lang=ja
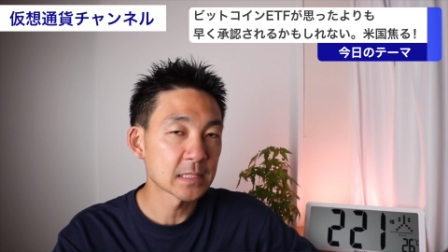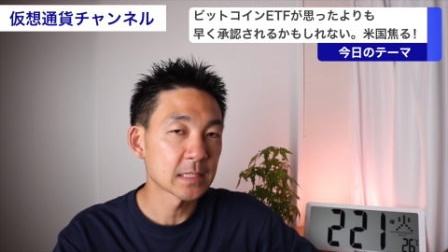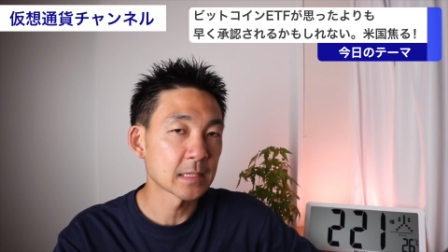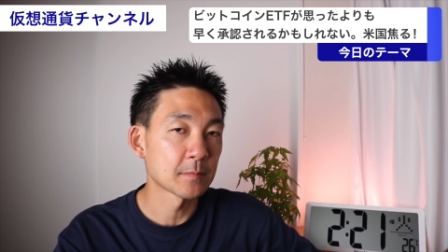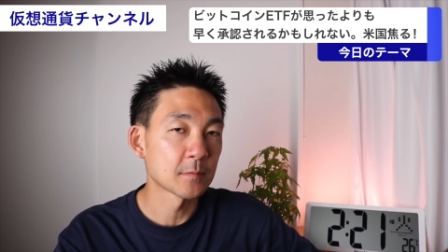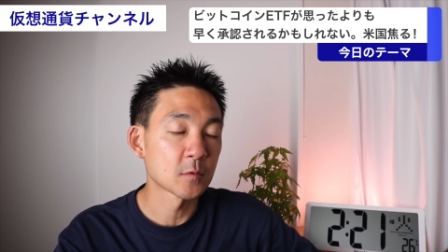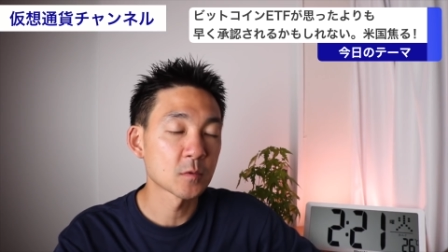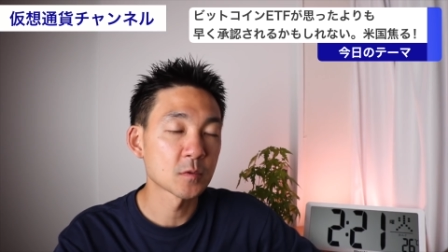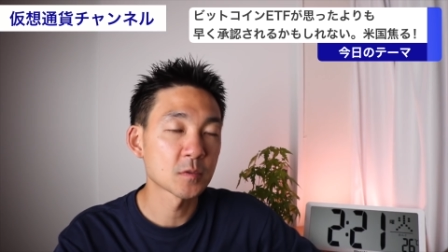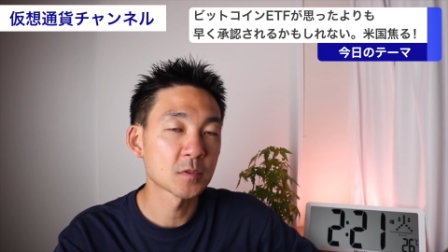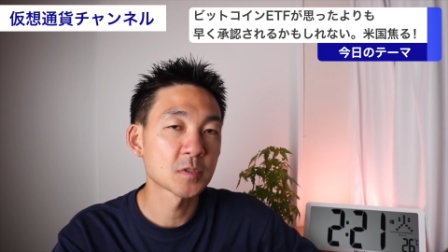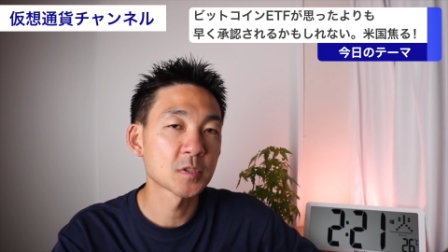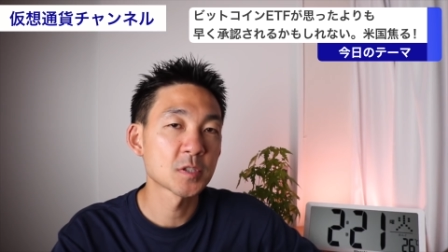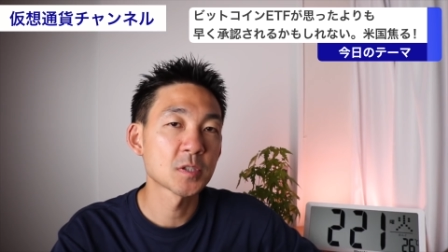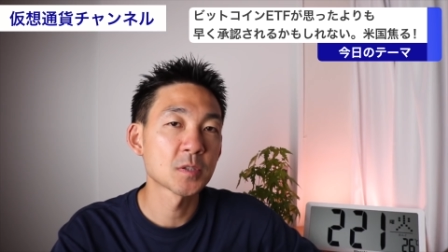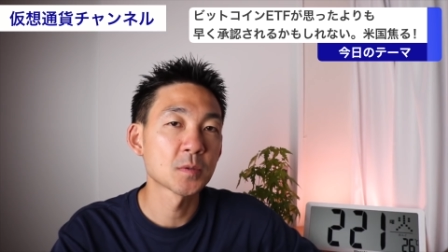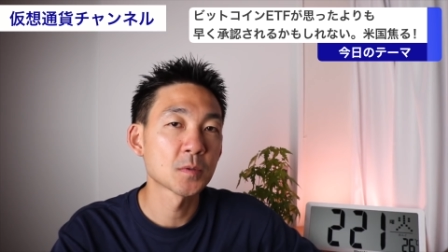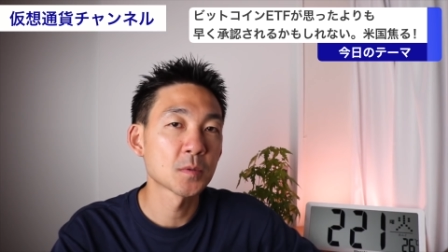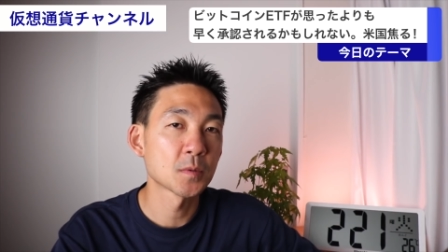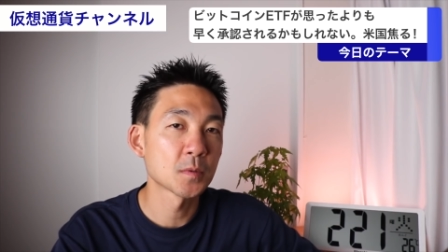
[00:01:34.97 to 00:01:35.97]
さんもご存知
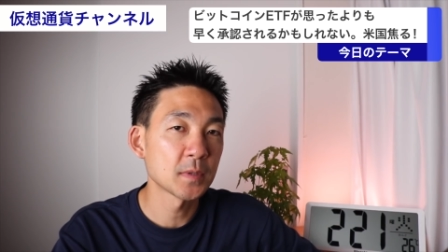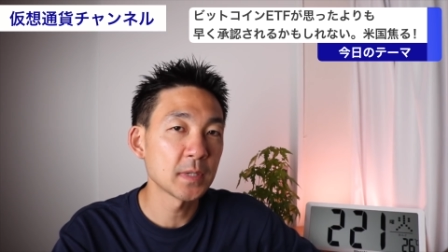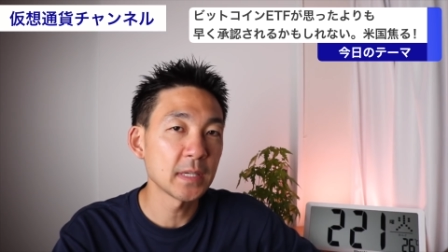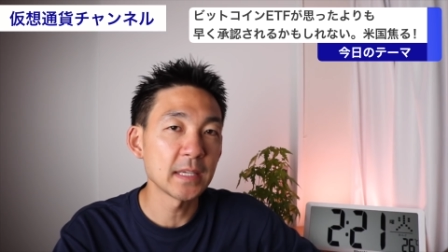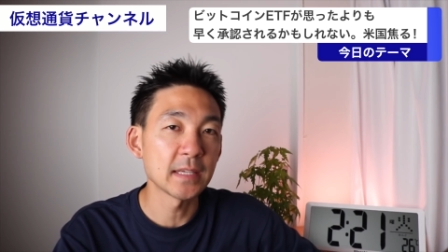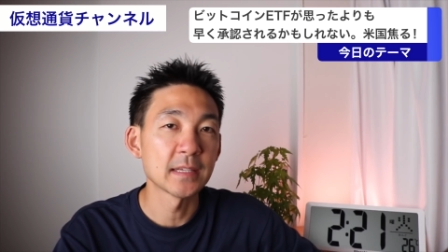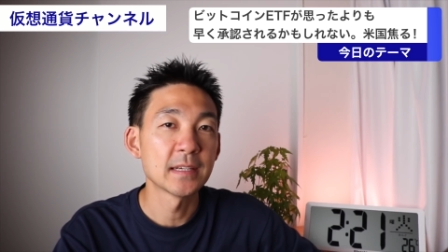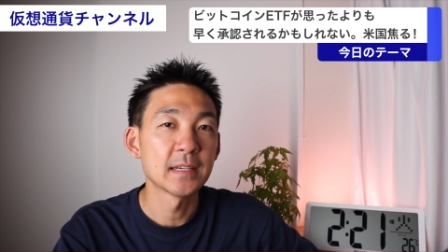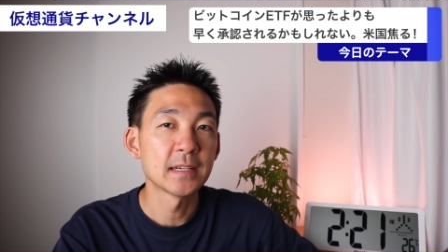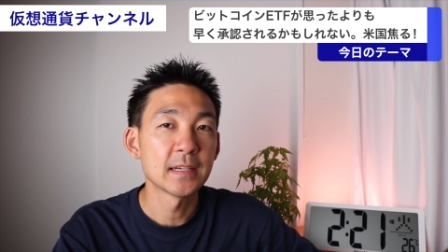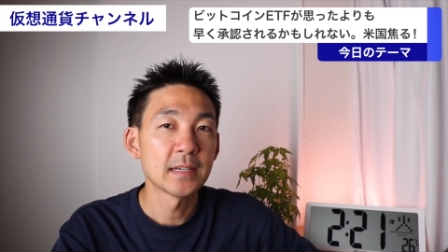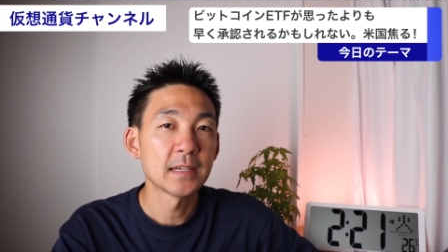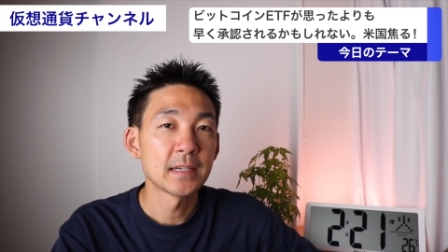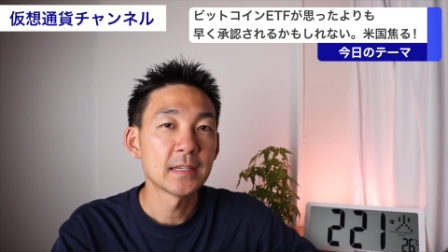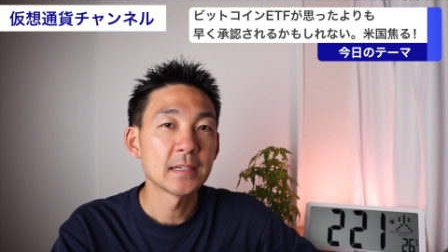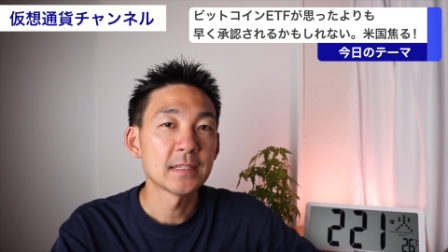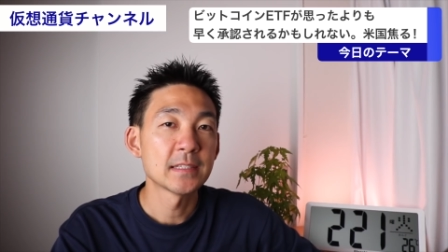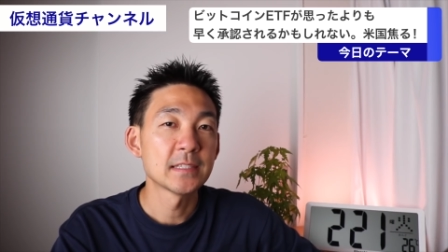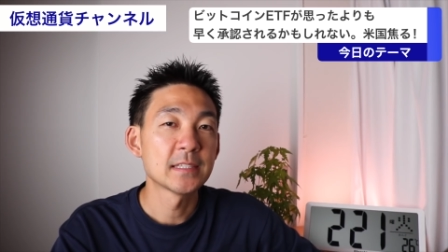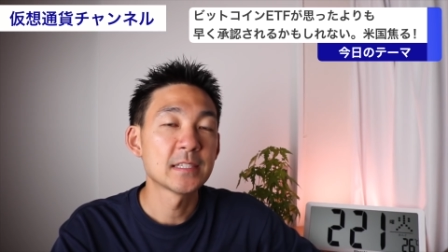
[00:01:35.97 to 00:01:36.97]
の通り、
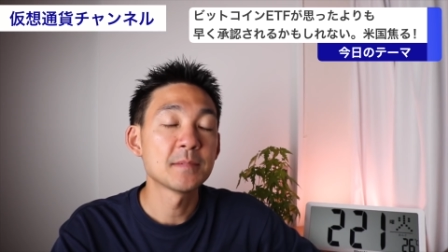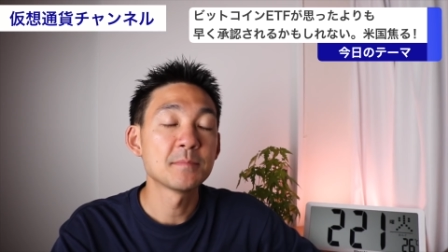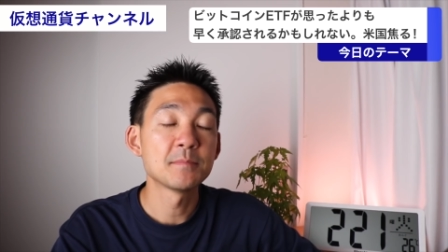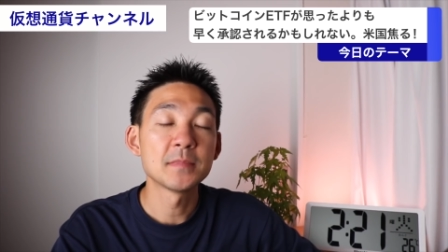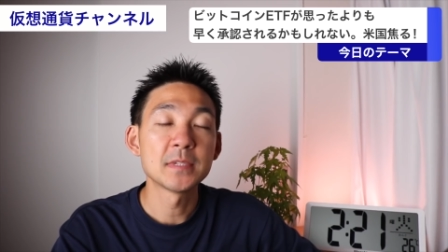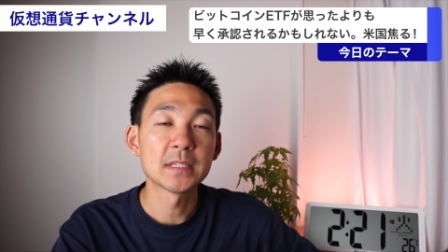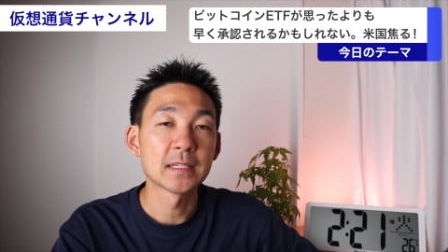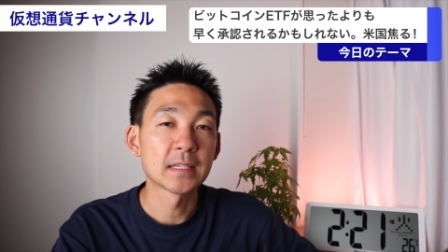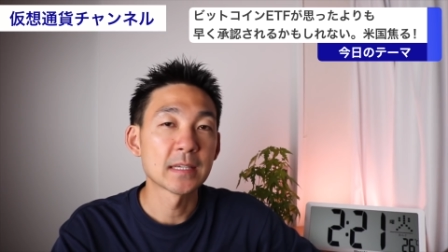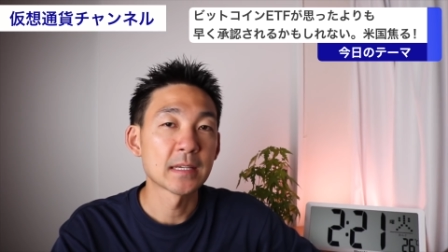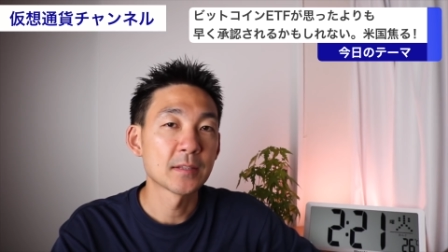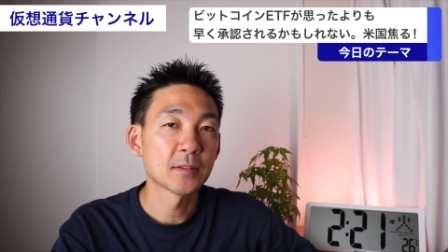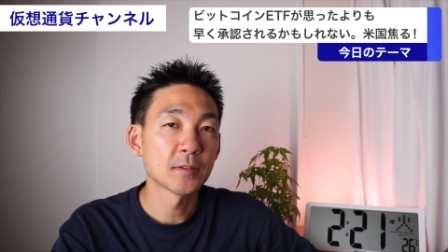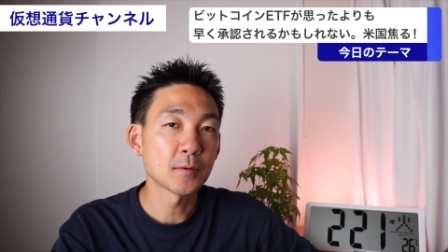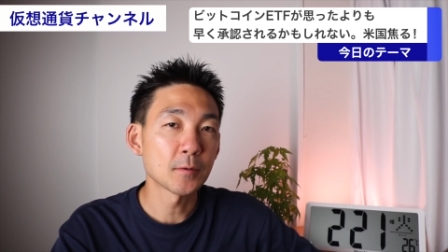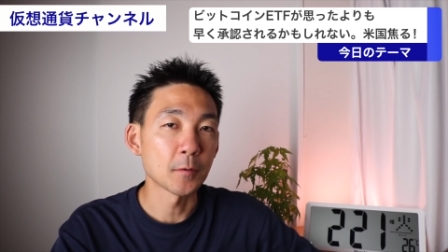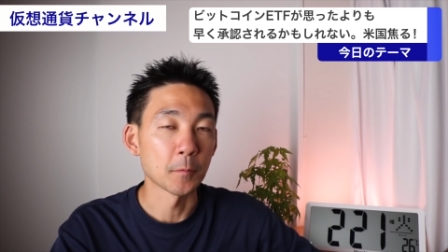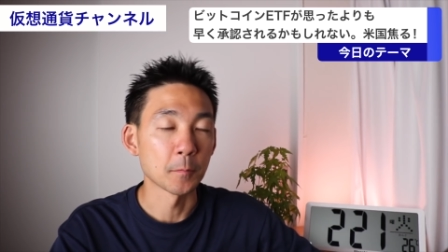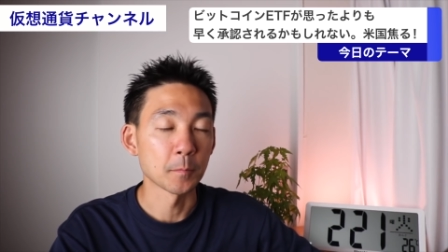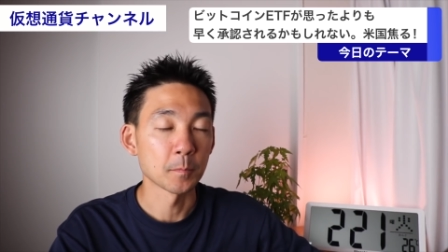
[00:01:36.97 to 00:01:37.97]
人民元
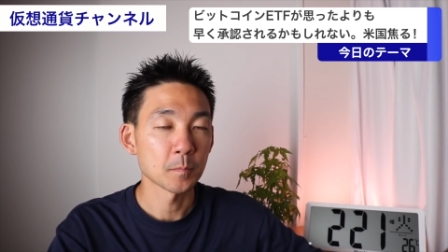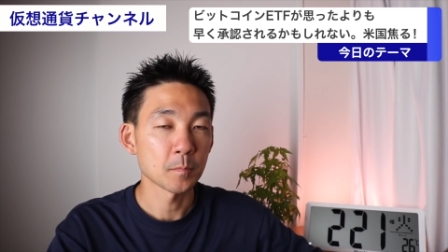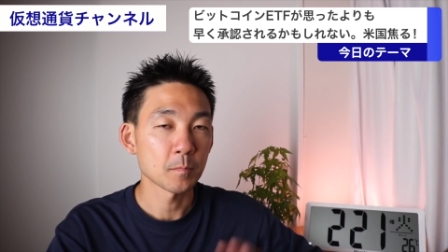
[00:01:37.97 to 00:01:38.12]
の